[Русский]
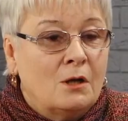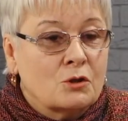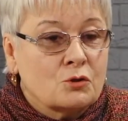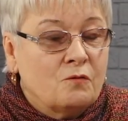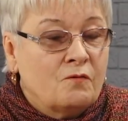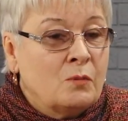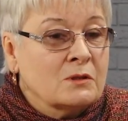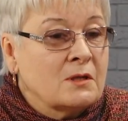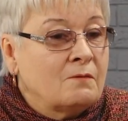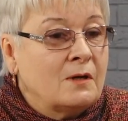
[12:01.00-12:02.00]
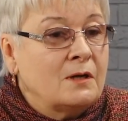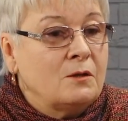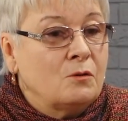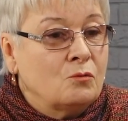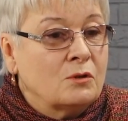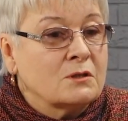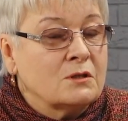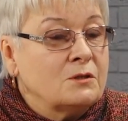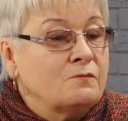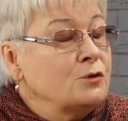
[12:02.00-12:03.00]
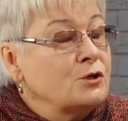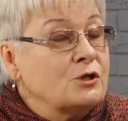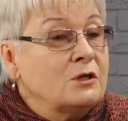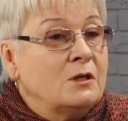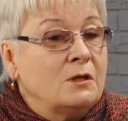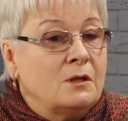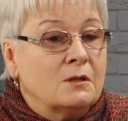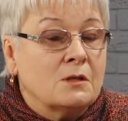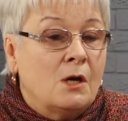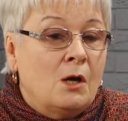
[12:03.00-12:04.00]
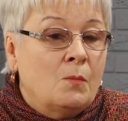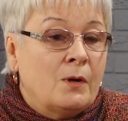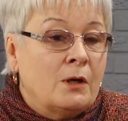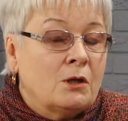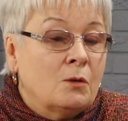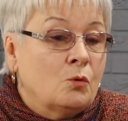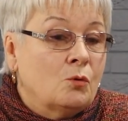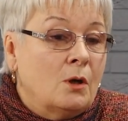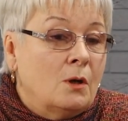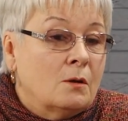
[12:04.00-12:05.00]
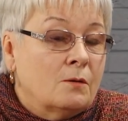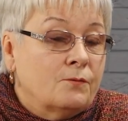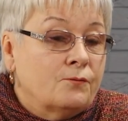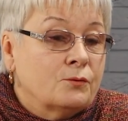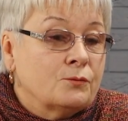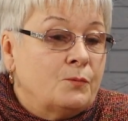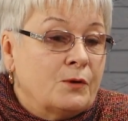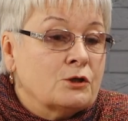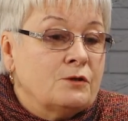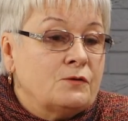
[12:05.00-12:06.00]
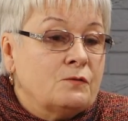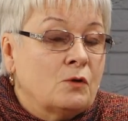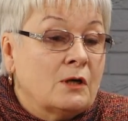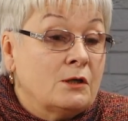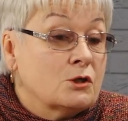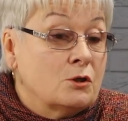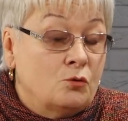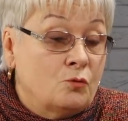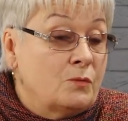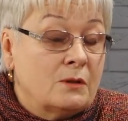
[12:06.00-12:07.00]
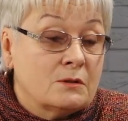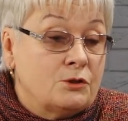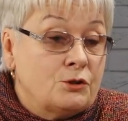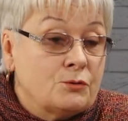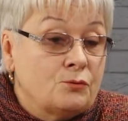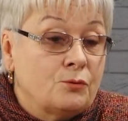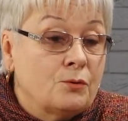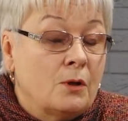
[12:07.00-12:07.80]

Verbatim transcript: что в образовании у нас на сегодняшний день есть. Поэтому э, вот прежде всего, конечно, но ну, мы зачастую